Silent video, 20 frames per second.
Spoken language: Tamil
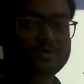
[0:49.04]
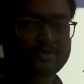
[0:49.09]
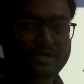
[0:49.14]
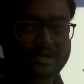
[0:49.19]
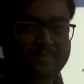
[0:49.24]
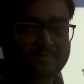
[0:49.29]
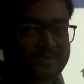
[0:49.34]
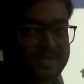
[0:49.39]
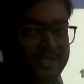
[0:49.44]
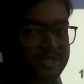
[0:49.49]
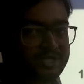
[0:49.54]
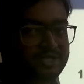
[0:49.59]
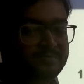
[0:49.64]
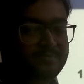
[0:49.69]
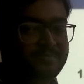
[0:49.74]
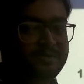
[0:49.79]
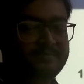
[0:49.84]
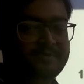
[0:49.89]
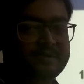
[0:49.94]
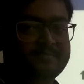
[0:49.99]
நான் பி
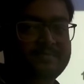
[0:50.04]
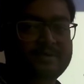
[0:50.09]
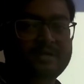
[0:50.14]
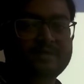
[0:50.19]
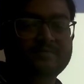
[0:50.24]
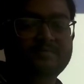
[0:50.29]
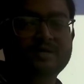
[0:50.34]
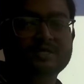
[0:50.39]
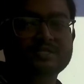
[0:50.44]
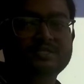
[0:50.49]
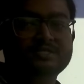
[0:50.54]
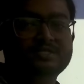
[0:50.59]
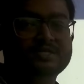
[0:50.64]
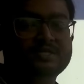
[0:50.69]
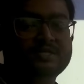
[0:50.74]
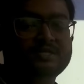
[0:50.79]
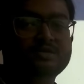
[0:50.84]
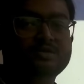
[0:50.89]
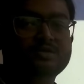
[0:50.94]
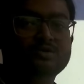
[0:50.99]
ட்ரிப்ளி பேப்பர்லேயே
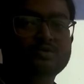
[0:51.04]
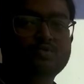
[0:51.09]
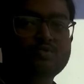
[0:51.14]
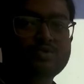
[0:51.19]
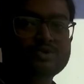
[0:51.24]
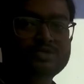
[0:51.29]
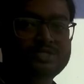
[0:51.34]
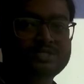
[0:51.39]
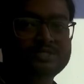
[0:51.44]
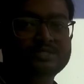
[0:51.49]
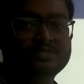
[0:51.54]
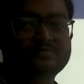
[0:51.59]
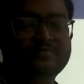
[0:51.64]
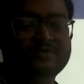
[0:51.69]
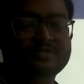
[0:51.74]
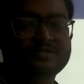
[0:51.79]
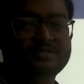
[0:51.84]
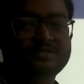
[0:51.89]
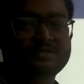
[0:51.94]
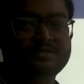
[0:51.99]
பார்த்துட்டேன் கொஷின்ஸ்
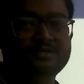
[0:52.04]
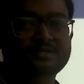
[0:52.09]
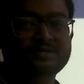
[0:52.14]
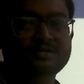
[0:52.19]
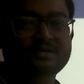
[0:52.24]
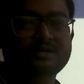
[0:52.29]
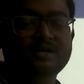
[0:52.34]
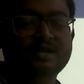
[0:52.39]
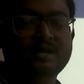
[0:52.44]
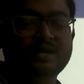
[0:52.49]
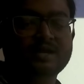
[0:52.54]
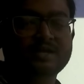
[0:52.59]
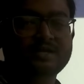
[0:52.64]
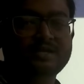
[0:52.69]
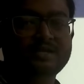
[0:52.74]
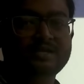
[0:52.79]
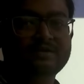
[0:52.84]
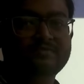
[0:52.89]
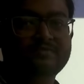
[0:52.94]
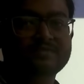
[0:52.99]
வந்திருக்கு
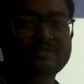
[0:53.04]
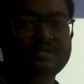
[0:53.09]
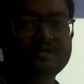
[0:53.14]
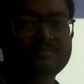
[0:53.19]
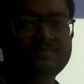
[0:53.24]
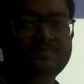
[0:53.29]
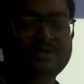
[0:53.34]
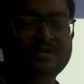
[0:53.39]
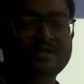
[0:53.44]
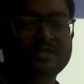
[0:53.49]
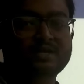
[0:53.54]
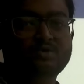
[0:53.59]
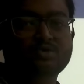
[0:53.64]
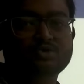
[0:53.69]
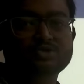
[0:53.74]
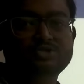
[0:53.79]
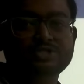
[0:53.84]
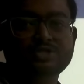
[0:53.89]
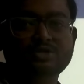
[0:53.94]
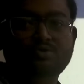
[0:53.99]
ஆனால் நீங்கள் வந்து என்ன பண்ணுங்க
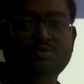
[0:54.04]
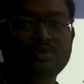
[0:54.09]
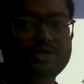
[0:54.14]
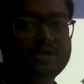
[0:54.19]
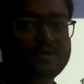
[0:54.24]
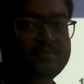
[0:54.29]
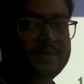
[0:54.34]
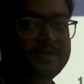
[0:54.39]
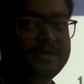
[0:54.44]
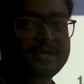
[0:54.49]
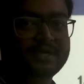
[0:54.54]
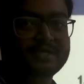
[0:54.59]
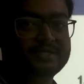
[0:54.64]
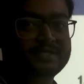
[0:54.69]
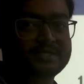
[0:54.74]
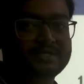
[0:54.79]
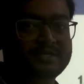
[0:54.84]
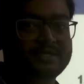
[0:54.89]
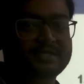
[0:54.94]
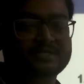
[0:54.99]
கொஷினை ஒழுங்காக
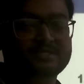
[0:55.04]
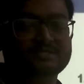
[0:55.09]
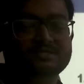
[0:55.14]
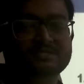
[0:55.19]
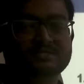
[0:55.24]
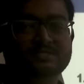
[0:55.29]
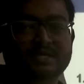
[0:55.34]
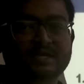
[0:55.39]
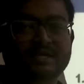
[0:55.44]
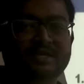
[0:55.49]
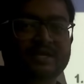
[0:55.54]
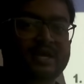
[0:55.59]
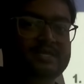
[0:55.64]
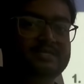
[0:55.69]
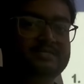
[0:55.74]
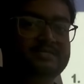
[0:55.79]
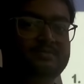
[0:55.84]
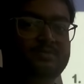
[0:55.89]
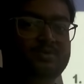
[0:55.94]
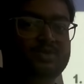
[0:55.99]
படிக்கிறது கிடையாது ஸ்ட்ரைட்டாக
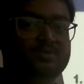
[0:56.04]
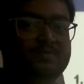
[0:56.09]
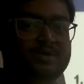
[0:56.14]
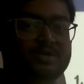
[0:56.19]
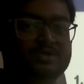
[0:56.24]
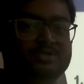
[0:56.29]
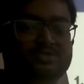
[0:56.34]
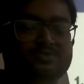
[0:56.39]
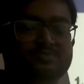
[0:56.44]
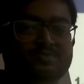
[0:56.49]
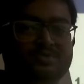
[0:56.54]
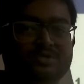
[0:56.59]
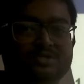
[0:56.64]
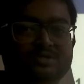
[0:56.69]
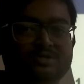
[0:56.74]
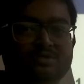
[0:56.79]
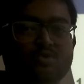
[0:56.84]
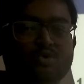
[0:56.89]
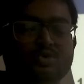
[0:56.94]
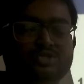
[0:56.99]
ஆன்சரை மட்டும் படிச்சுட்டு
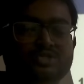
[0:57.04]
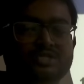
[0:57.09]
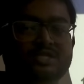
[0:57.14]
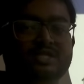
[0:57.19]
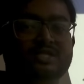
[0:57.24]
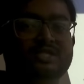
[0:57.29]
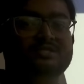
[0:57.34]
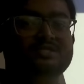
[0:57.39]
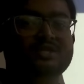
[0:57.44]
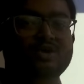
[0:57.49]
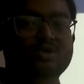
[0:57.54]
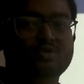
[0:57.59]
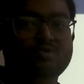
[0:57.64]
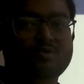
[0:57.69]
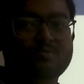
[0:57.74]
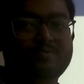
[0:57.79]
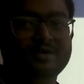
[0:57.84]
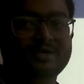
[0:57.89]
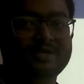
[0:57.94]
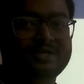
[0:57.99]
போகிறது கொஷின் எல்லாம்
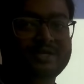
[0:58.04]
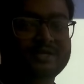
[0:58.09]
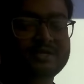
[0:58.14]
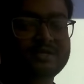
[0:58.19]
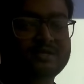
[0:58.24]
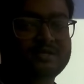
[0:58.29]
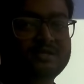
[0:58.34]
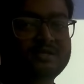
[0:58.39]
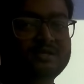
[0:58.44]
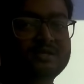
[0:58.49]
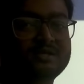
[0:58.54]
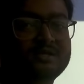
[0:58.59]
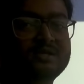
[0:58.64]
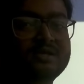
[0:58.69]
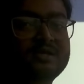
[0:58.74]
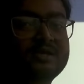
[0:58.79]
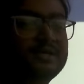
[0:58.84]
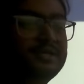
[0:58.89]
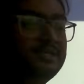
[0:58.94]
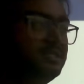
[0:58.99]
தரவாக படிங்க
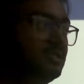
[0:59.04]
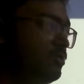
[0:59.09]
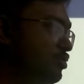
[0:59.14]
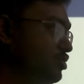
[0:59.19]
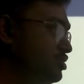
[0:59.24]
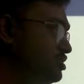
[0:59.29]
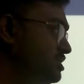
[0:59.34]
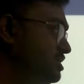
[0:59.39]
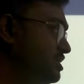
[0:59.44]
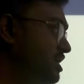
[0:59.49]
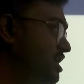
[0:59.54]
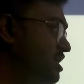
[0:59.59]
இந்த கொஷின்